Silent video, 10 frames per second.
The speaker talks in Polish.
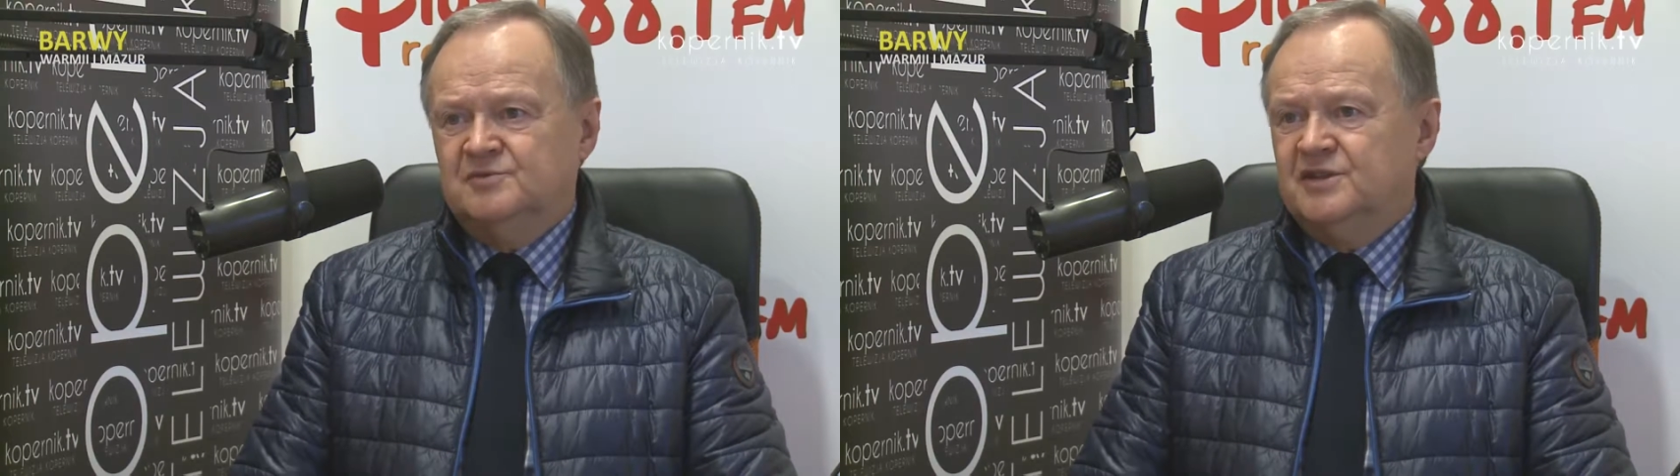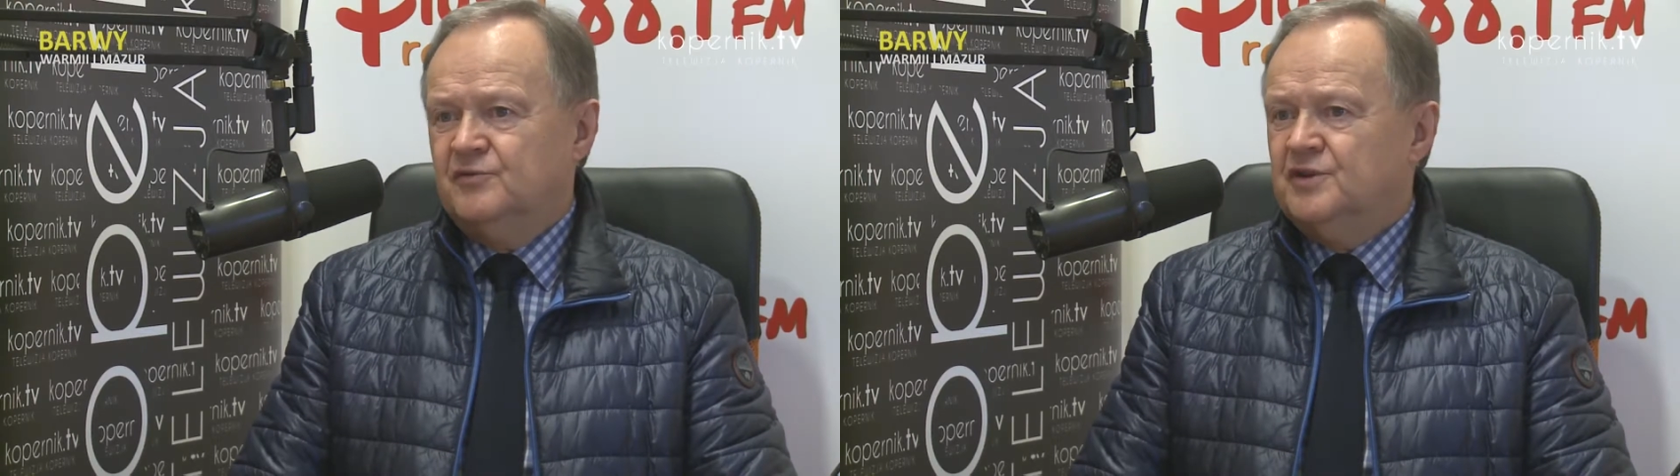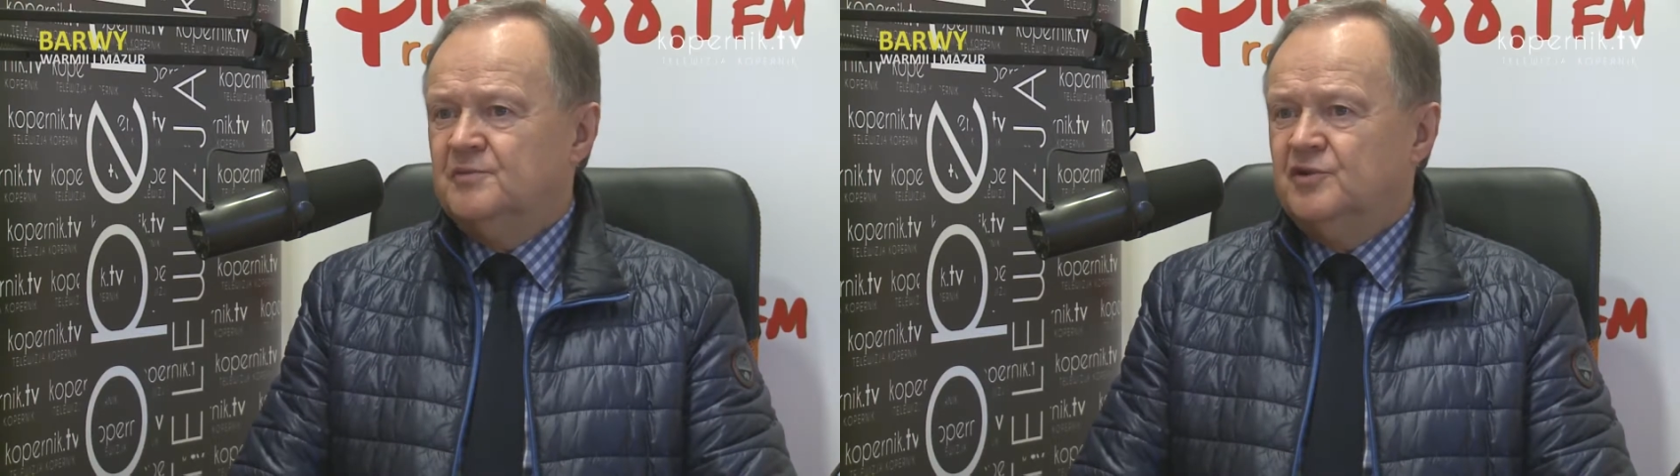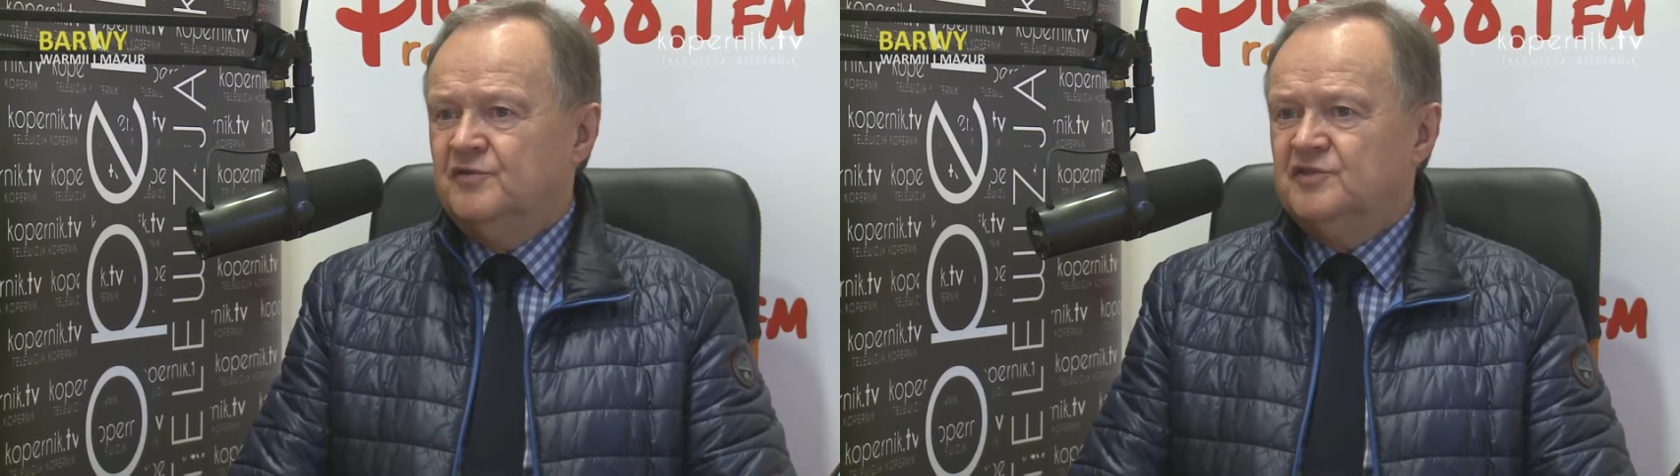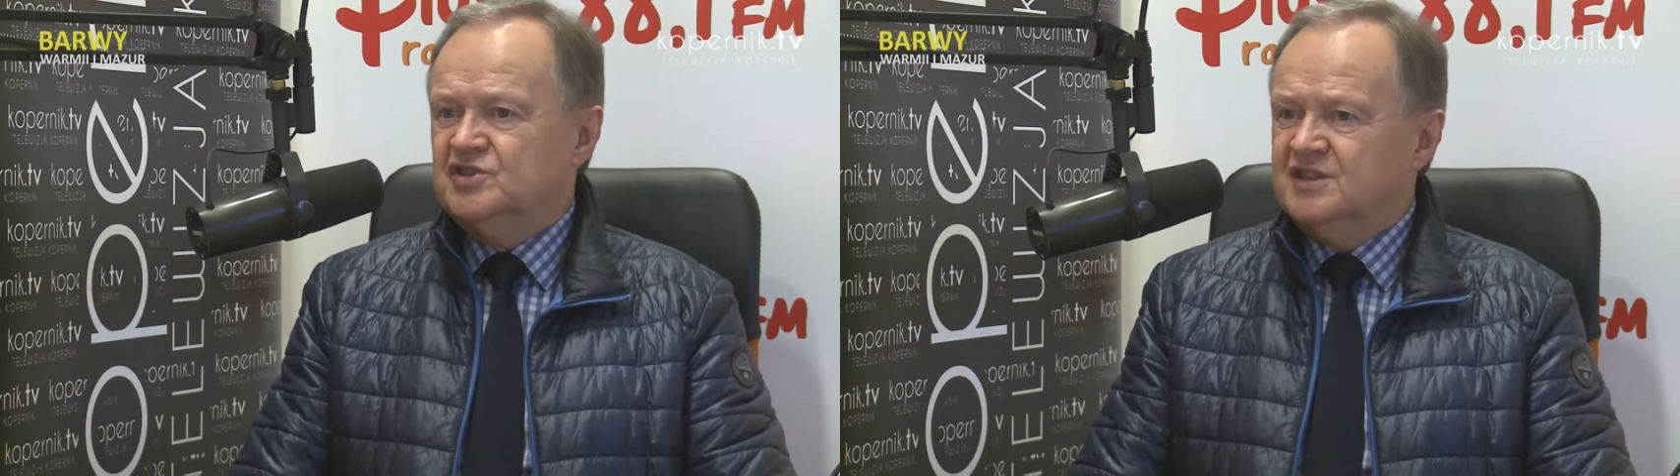obserwujemy
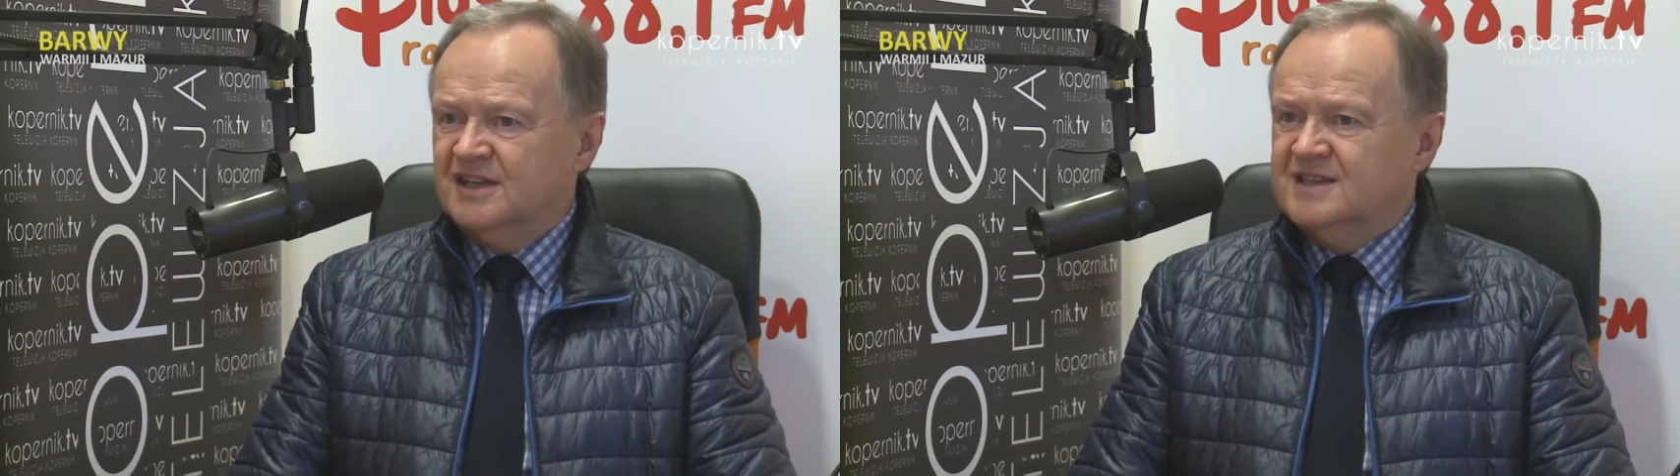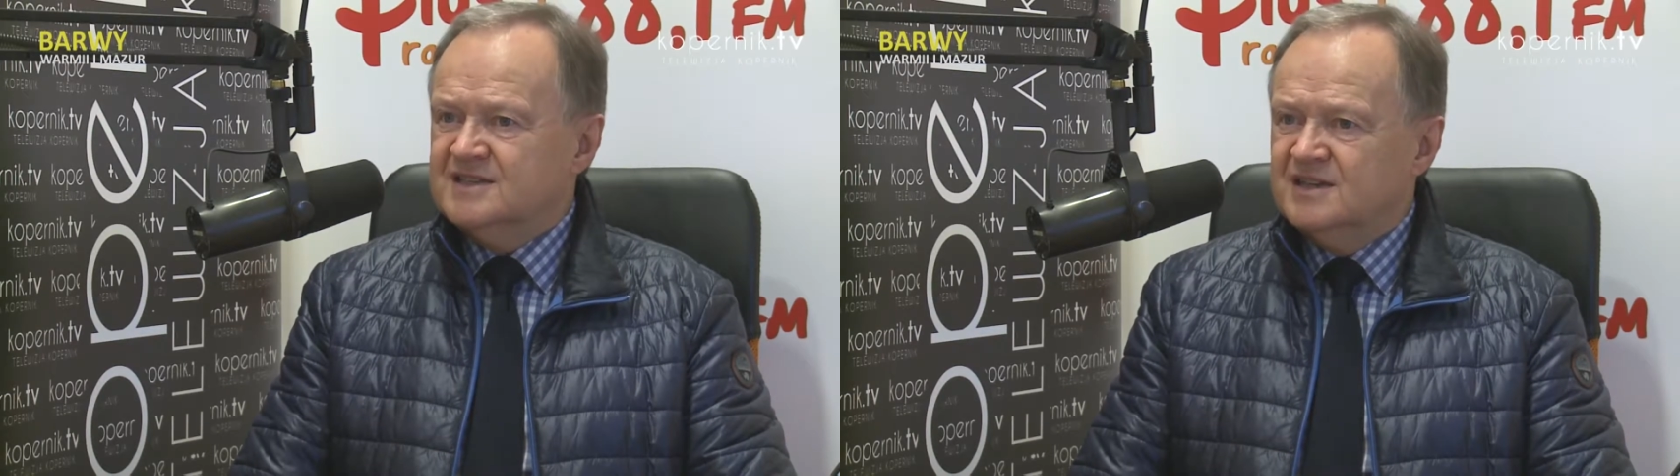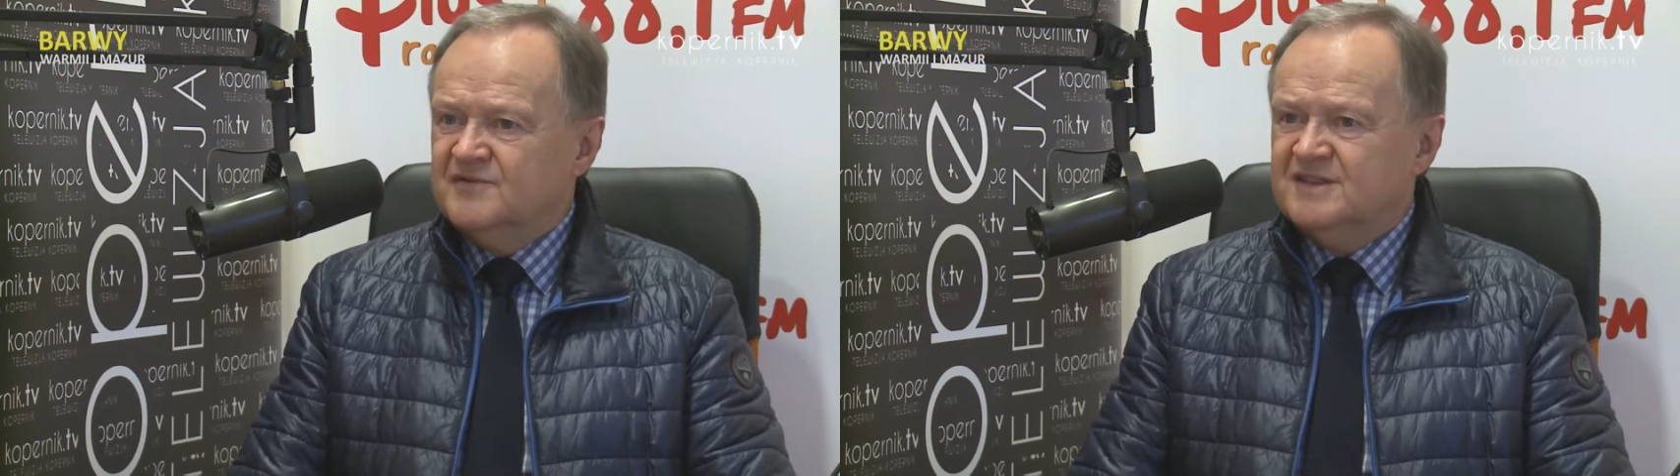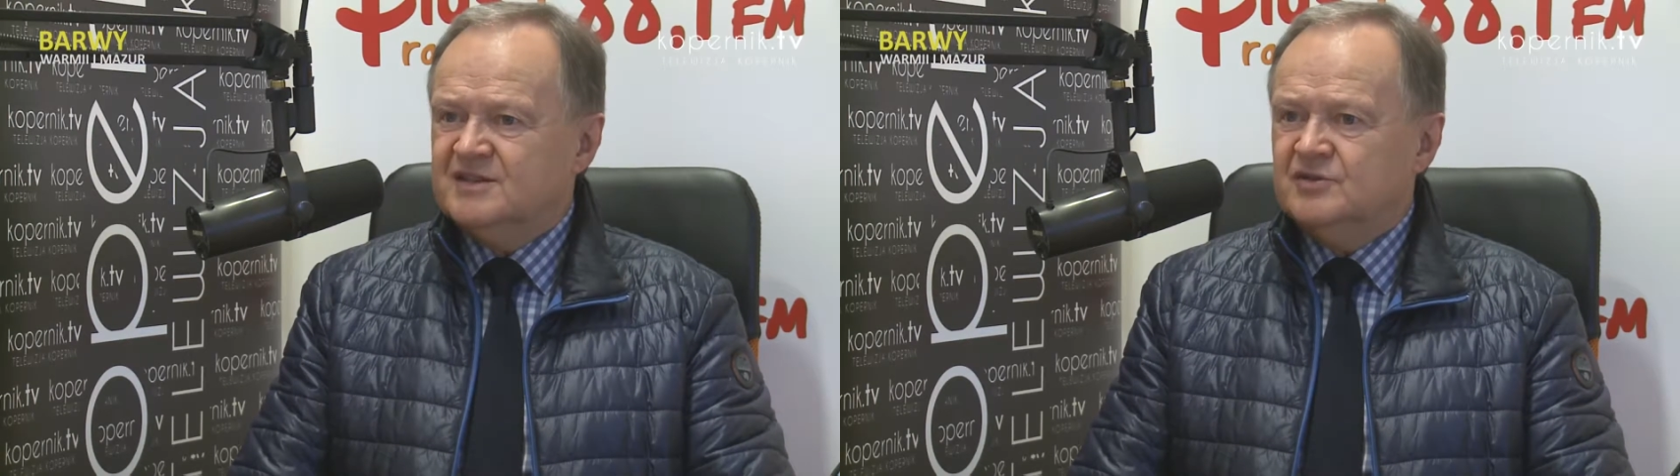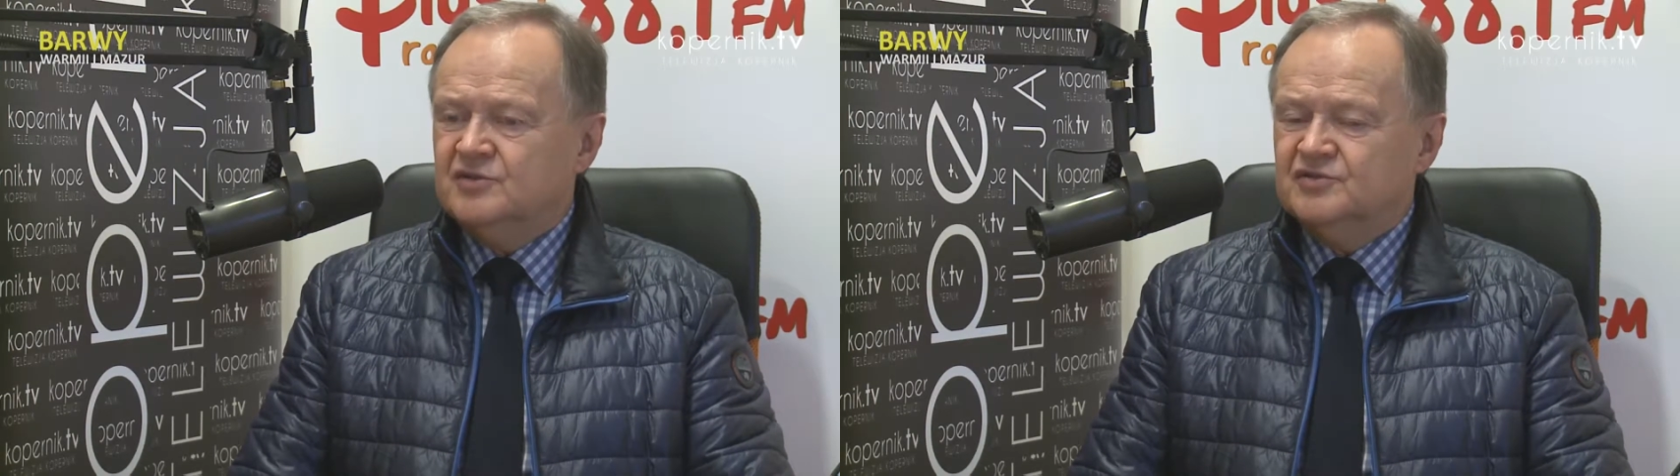również i takie
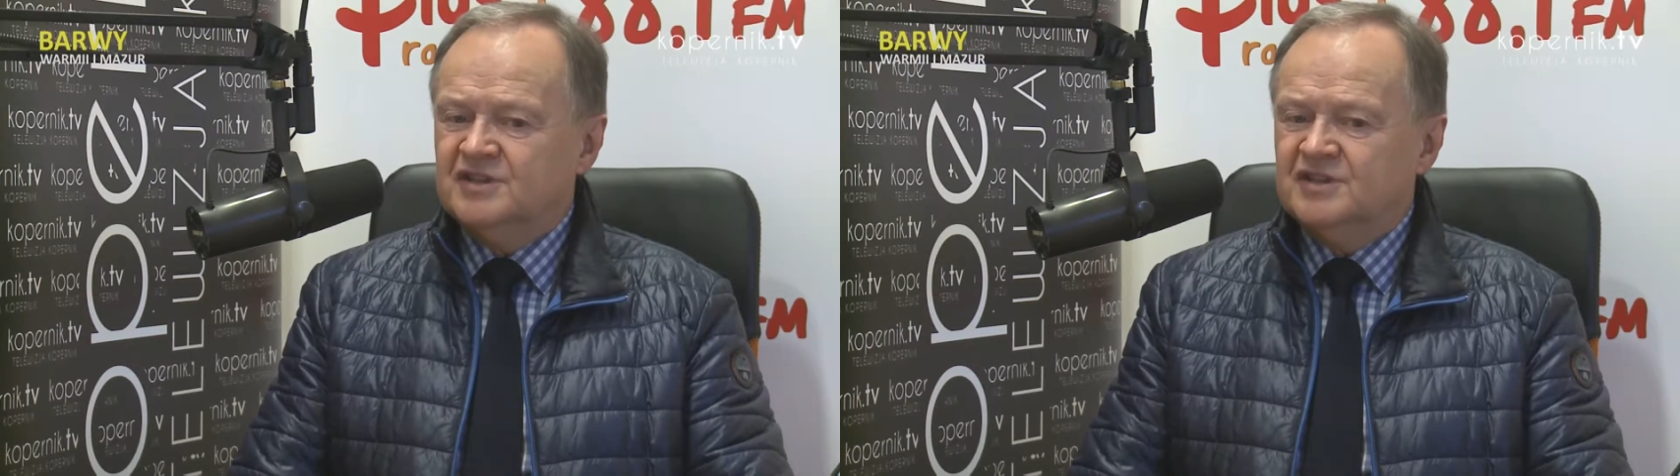zjawisko,